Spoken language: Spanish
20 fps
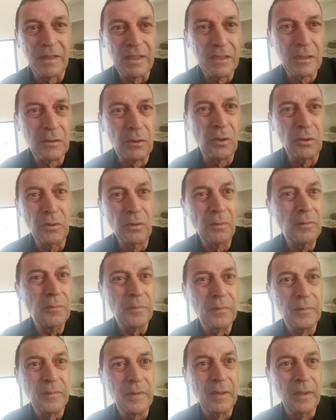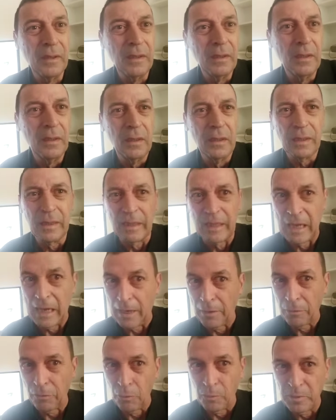cisco
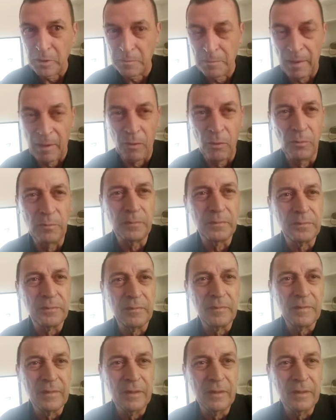que el arzobispado,